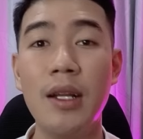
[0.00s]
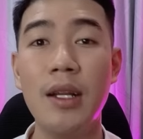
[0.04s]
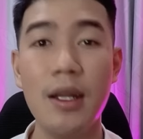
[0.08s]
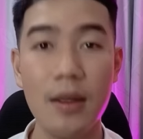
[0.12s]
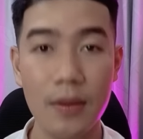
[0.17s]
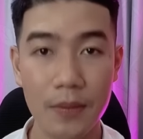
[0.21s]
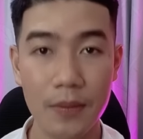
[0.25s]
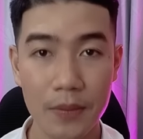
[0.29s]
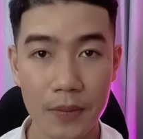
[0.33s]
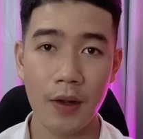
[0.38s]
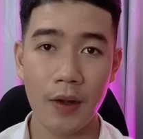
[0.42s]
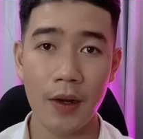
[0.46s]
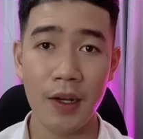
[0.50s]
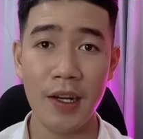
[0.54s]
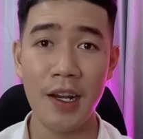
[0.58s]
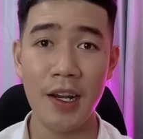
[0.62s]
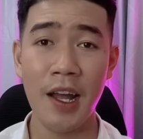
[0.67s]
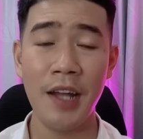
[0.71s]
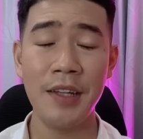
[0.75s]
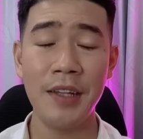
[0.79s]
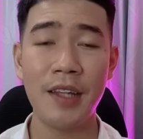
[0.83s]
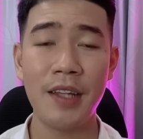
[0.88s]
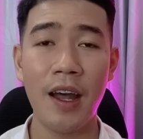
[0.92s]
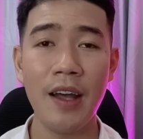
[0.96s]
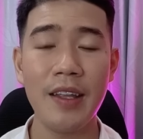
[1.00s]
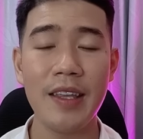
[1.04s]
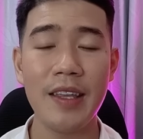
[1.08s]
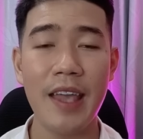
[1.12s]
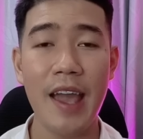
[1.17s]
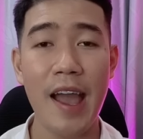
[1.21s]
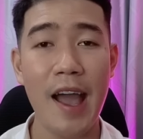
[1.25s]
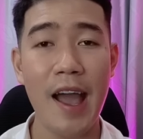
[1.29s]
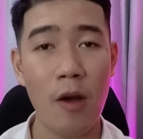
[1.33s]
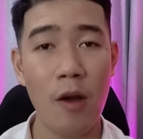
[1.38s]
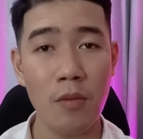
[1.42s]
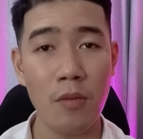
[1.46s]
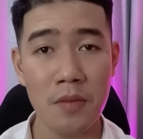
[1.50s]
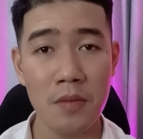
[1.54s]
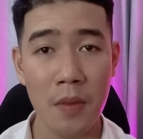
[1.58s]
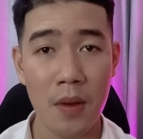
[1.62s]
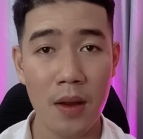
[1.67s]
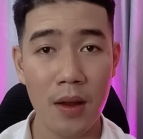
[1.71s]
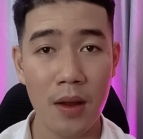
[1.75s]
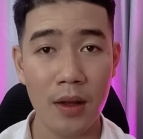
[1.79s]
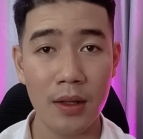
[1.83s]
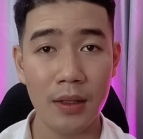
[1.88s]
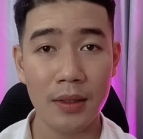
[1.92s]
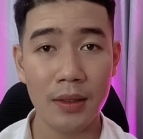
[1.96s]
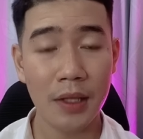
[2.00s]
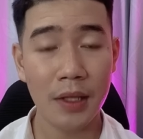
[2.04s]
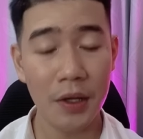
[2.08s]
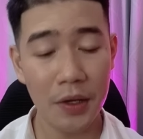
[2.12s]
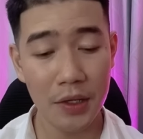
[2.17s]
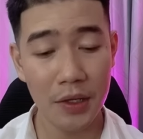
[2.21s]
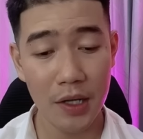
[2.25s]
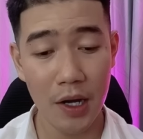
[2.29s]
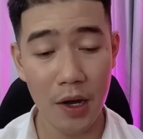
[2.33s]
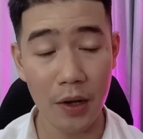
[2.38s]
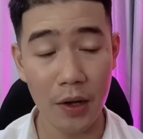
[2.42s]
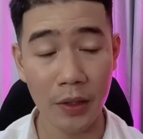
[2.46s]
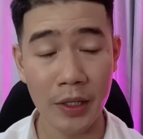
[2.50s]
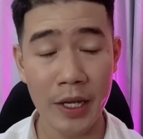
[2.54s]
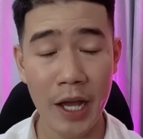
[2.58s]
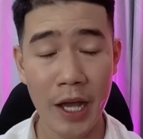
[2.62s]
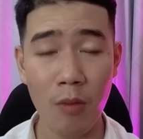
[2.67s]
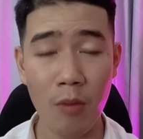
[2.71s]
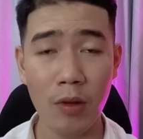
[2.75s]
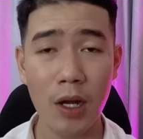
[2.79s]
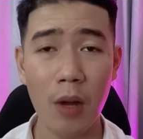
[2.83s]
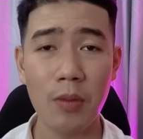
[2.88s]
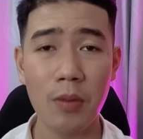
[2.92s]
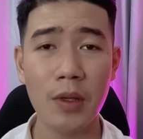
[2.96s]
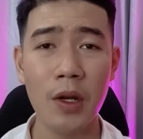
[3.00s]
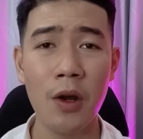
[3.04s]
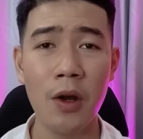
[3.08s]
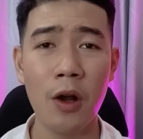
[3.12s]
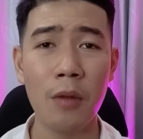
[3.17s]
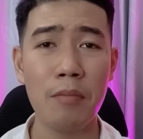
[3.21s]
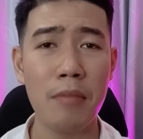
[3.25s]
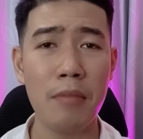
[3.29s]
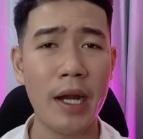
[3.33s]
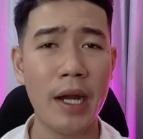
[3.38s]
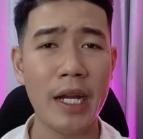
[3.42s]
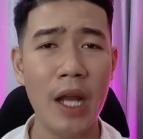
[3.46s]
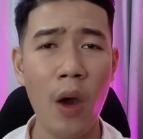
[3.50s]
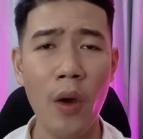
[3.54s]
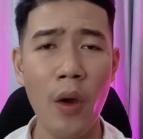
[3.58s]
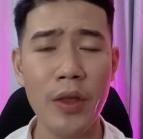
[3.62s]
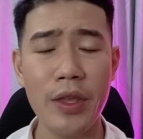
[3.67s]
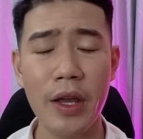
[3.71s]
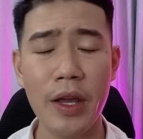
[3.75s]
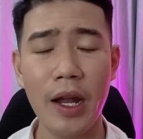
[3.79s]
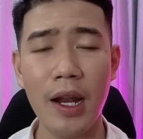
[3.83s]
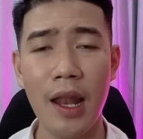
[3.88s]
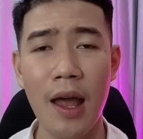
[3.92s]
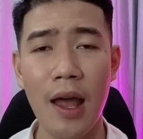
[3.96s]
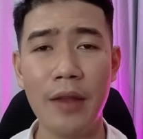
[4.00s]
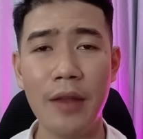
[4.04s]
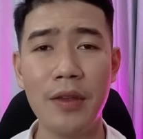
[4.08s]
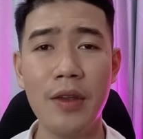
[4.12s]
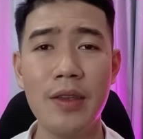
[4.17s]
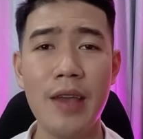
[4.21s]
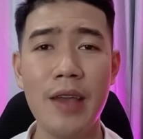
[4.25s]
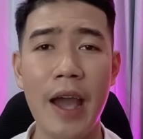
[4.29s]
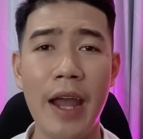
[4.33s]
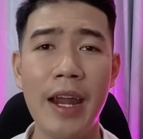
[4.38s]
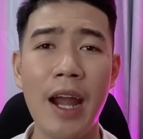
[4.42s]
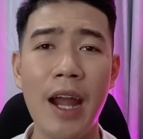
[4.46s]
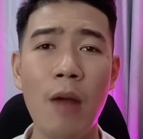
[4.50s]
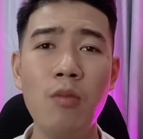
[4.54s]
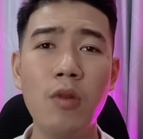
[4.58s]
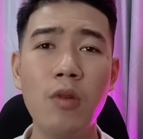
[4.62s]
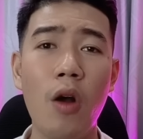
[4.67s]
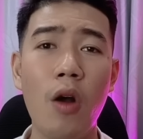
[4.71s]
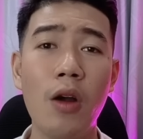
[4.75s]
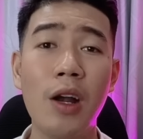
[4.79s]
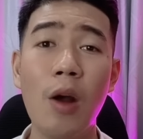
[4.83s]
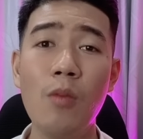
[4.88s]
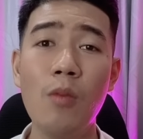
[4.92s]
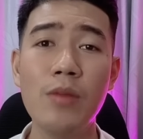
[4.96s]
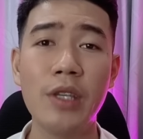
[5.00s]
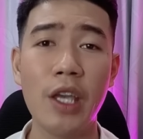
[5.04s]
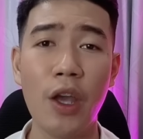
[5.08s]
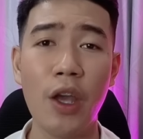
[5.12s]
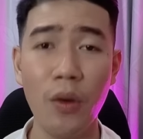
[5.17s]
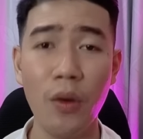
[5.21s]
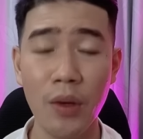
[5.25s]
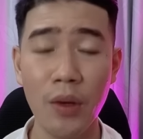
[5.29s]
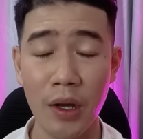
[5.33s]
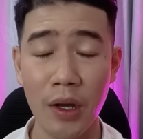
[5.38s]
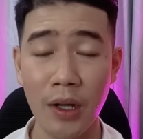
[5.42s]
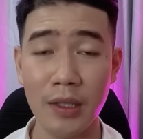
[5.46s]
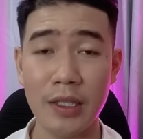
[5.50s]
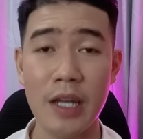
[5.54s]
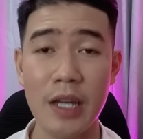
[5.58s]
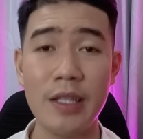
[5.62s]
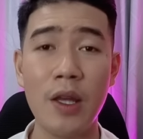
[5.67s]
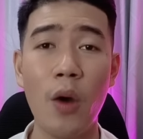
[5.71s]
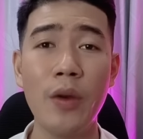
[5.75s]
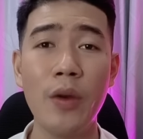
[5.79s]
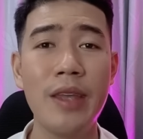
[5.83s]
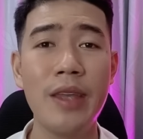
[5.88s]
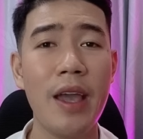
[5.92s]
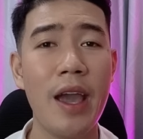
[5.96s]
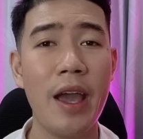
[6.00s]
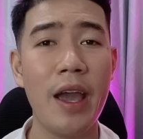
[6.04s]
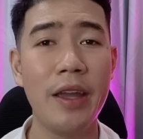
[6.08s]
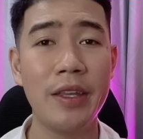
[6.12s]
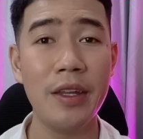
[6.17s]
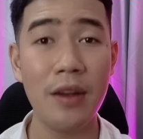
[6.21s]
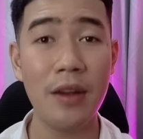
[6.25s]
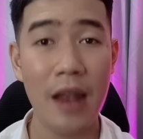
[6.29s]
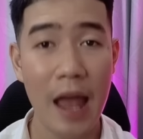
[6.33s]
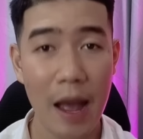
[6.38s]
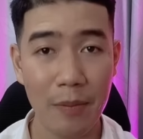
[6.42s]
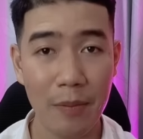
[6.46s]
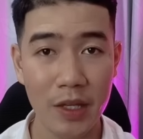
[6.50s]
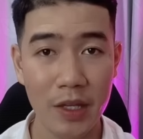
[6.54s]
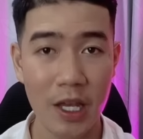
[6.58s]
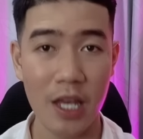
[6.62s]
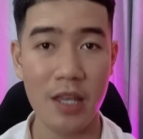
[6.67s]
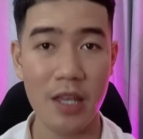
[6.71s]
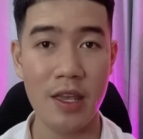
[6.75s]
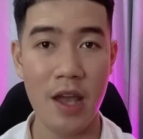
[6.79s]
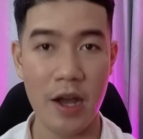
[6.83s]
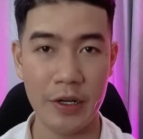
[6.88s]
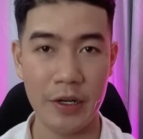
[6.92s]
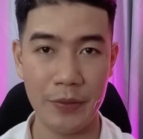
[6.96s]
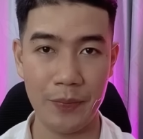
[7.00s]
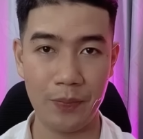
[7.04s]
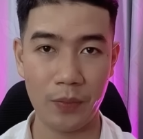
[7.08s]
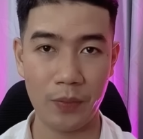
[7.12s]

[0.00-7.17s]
á lên tới nhà ổng thương lượng với ổng không được mà nói những cái lời như vậy ổng còn không chịu nữa thì thôi về chứ làm gì giờ